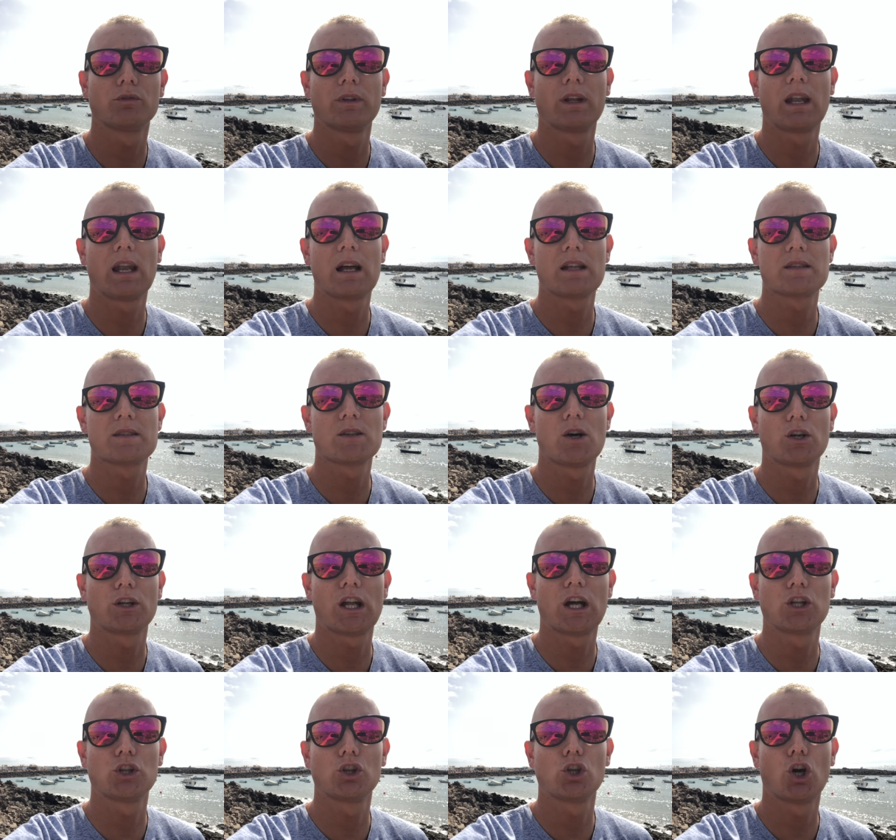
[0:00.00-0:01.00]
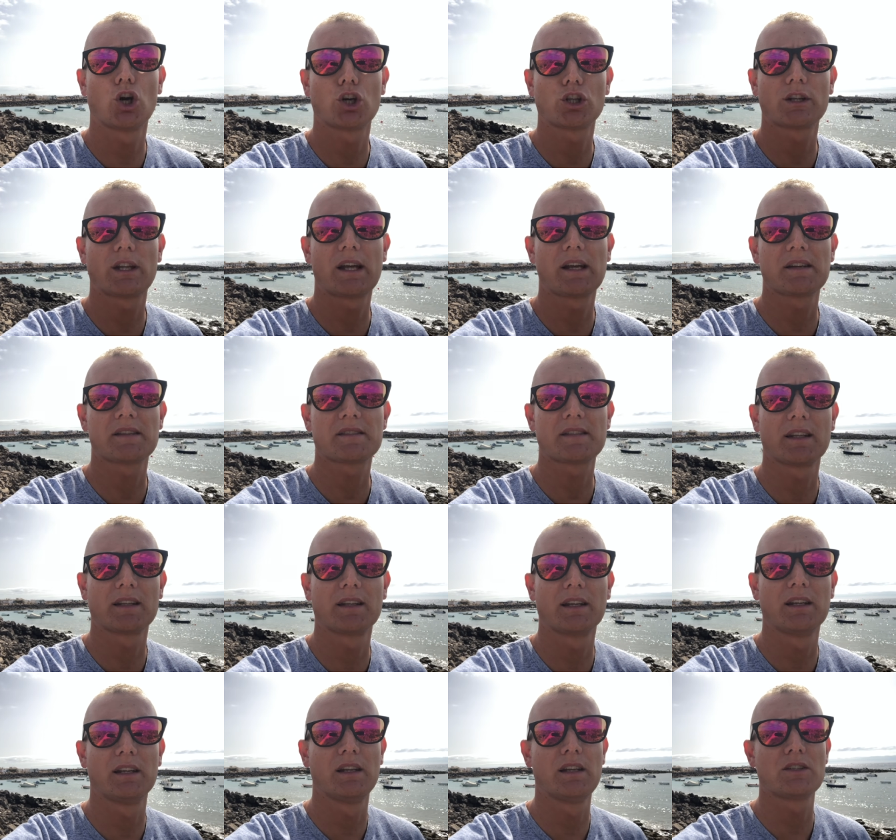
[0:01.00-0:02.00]
nella zona nord-est
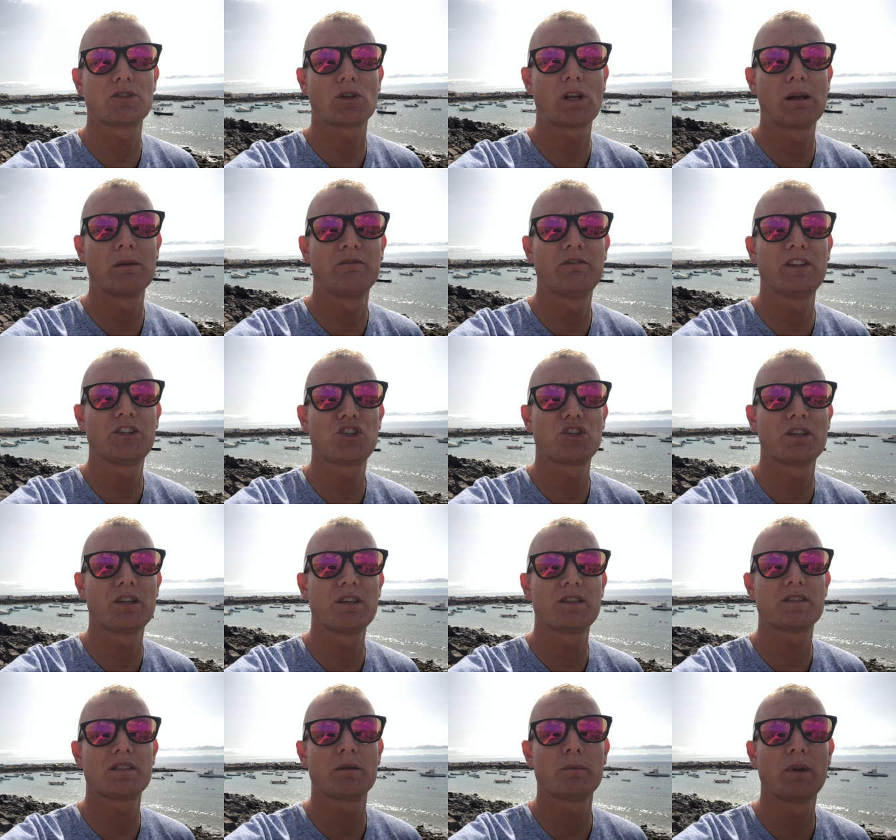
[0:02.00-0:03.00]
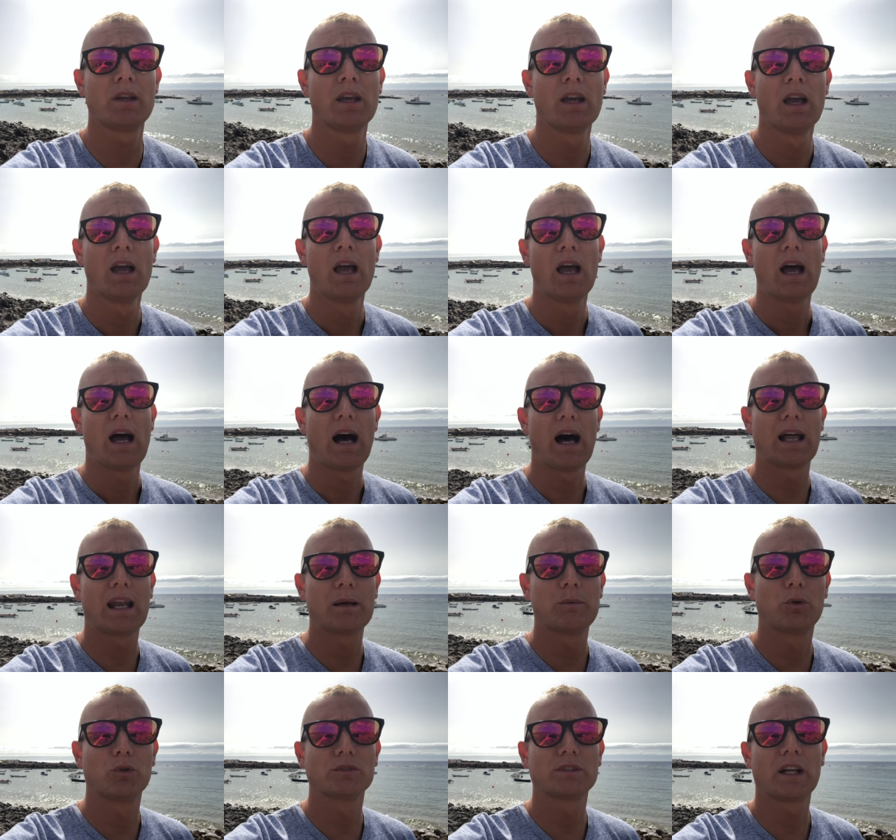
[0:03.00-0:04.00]
dell'isola, vicinissimi
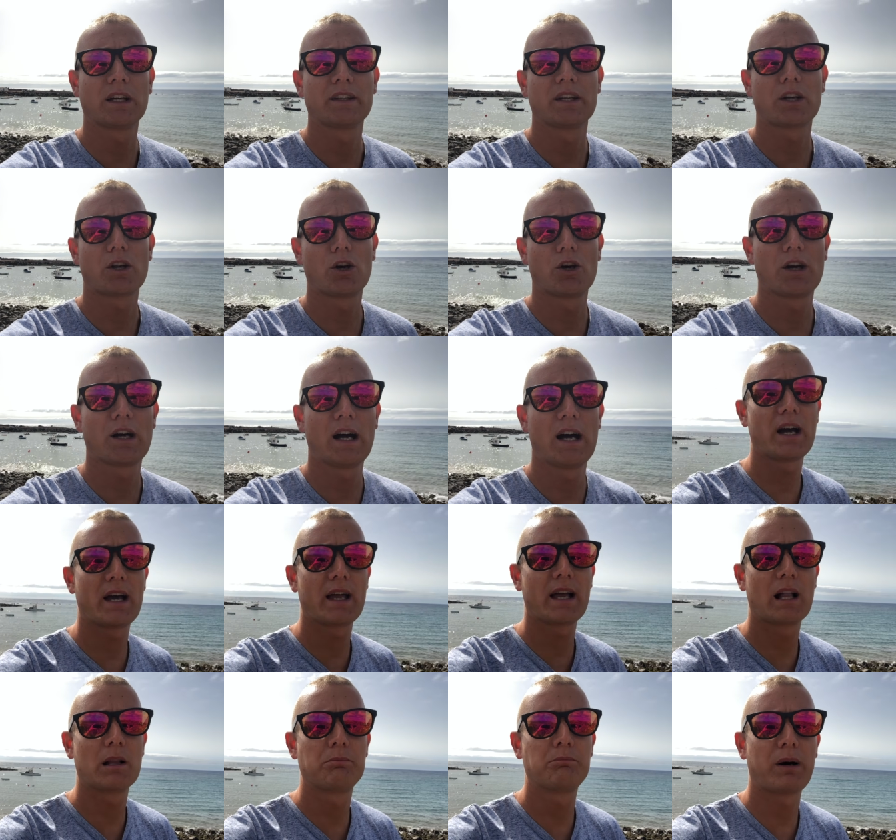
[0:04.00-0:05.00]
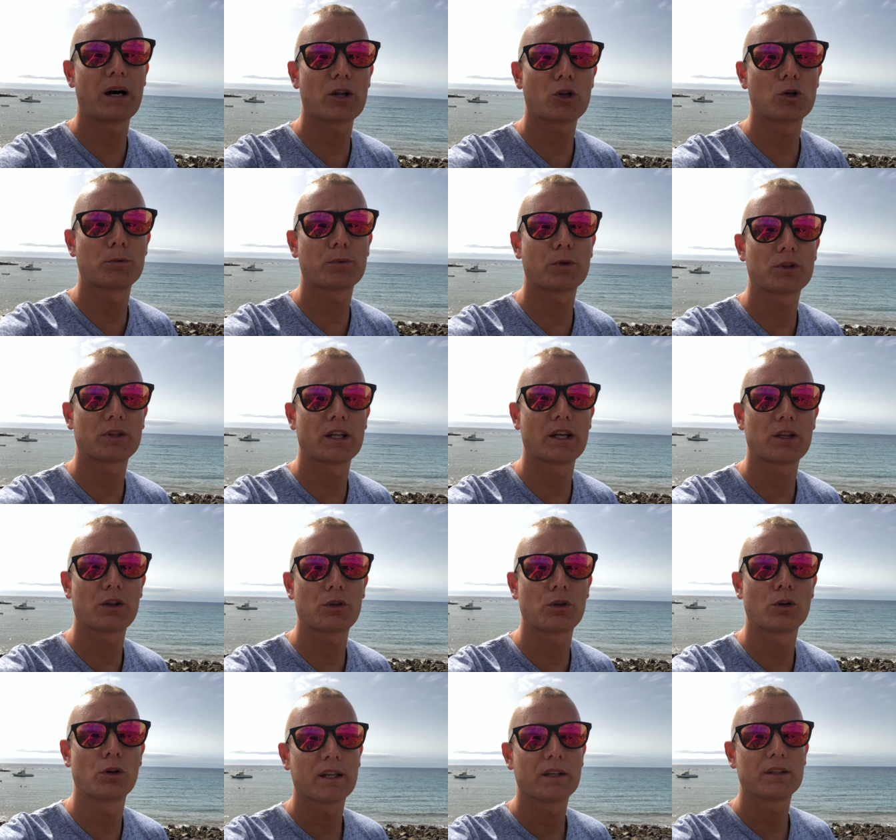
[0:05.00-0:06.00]
alla Montagna Roja e al Parco
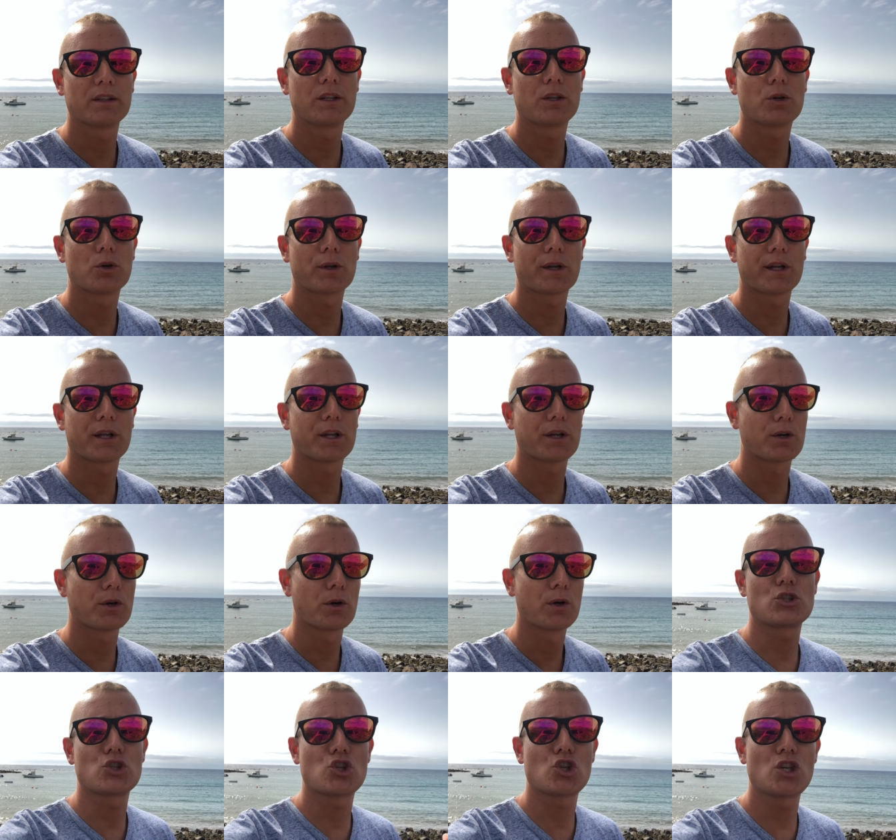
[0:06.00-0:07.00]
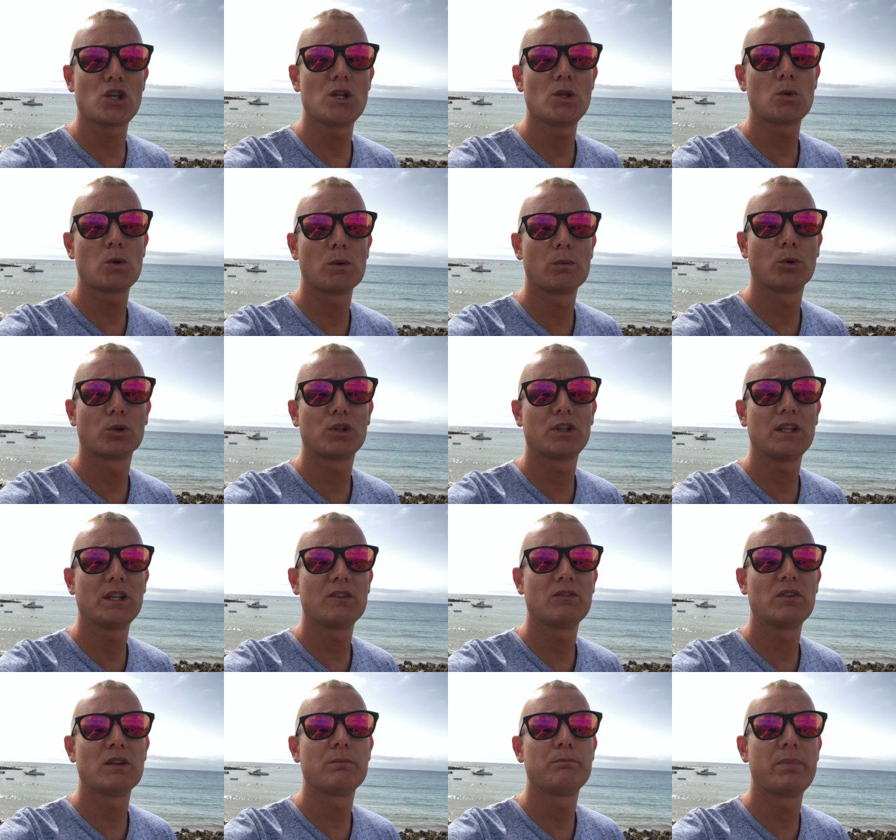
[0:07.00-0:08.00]
Protetto di Coralejo. 5
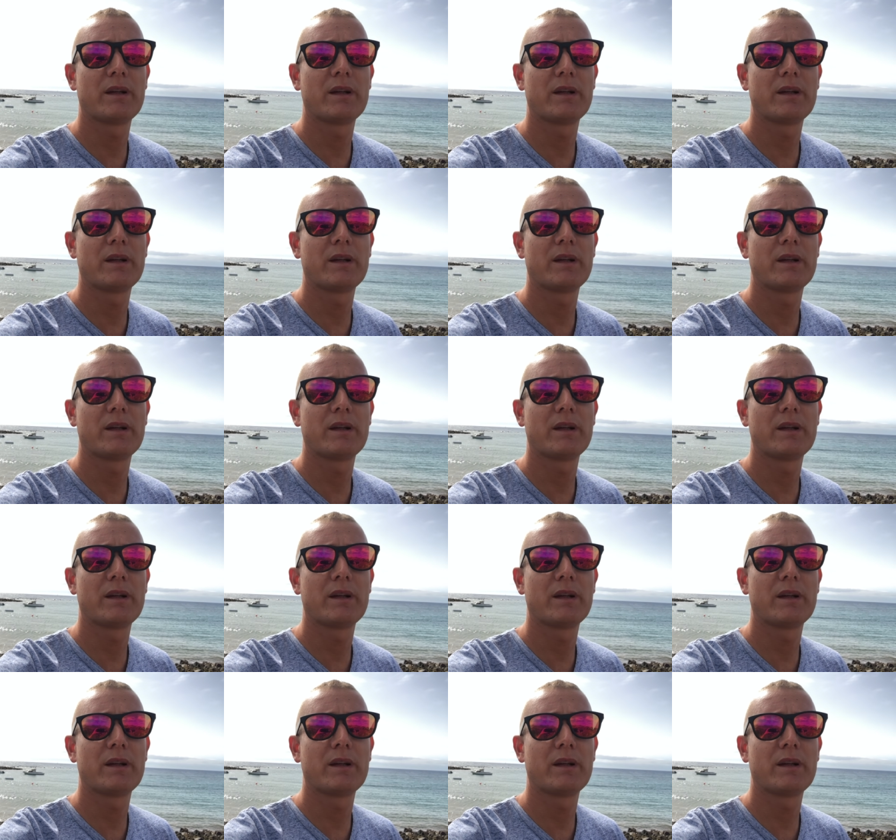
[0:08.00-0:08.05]
motivi